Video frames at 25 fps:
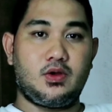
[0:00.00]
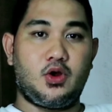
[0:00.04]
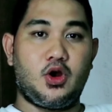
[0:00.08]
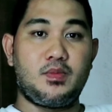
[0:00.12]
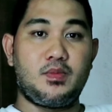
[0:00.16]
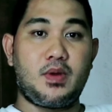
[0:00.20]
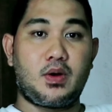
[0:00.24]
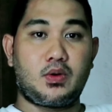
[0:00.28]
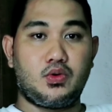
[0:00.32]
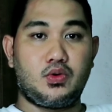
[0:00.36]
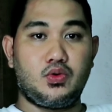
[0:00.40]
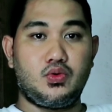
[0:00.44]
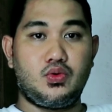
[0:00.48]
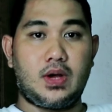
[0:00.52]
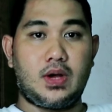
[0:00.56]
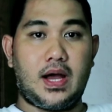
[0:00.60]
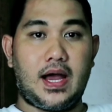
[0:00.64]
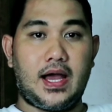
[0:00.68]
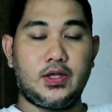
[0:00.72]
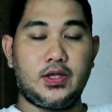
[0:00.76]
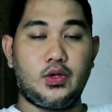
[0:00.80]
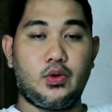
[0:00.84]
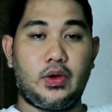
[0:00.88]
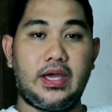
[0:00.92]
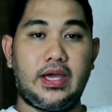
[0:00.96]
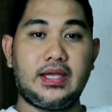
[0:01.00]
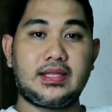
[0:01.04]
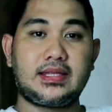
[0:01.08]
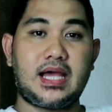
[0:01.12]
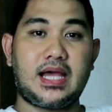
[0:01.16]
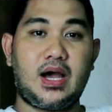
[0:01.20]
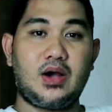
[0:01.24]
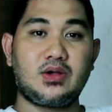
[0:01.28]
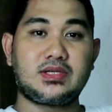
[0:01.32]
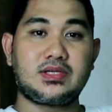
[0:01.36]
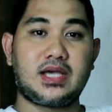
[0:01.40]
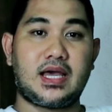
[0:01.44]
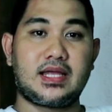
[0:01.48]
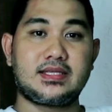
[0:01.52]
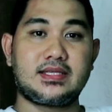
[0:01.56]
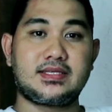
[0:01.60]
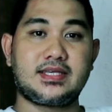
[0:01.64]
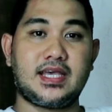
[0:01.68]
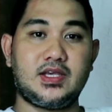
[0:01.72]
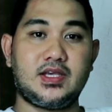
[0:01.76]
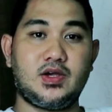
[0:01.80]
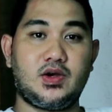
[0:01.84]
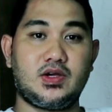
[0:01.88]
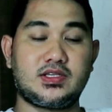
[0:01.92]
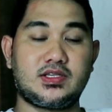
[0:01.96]
or makuha yung 8,000
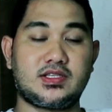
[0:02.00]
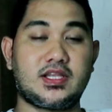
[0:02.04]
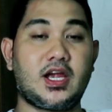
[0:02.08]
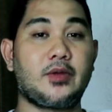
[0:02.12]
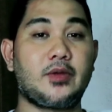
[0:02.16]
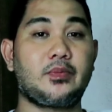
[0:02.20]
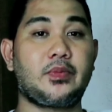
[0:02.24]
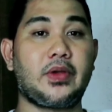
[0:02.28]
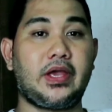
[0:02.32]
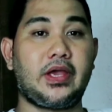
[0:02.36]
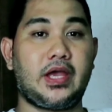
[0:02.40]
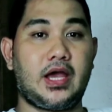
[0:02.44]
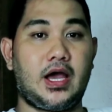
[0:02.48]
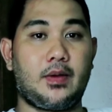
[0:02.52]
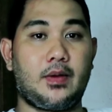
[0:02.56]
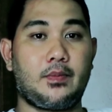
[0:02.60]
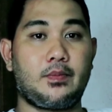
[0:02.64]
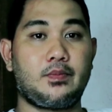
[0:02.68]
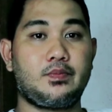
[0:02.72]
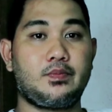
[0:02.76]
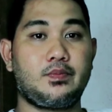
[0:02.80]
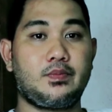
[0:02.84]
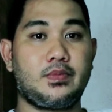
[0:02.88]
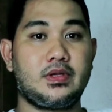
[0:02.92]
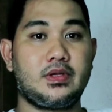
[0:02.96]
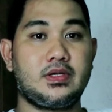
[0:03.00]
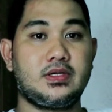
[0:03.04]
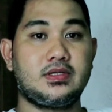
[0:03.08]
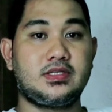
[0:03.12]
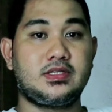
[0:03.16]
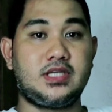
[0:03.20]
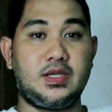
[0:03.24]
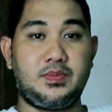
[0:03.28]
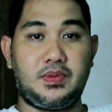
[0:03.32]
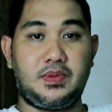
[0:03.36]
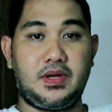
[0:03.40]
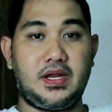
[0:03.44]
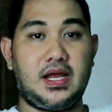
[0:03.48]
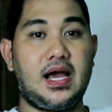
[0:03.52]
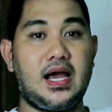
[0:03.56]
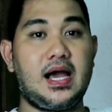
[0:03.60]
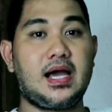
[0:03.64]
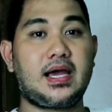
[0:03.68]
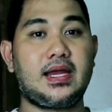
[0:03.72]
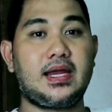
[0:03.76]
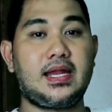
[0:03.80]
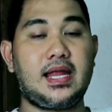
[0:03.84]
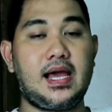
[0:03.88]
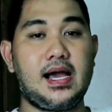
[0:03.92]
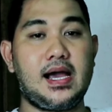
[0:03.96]
sa iyong Star Pay app. Simple
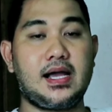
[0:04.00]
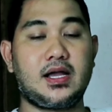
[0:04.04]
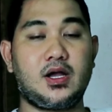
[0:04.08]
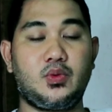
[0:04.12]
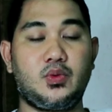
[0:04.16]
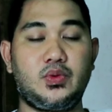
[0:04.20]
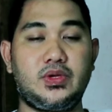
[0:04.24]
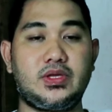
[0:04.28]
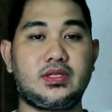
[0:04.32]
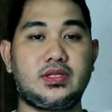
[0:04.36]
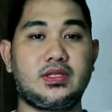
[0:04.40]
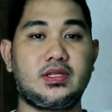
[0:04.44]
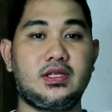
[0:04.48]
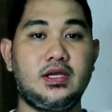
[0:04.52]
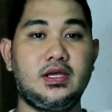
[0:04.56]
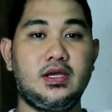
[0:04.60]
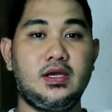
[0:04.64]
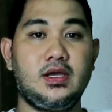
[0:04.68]
lang ang kailangan gawin.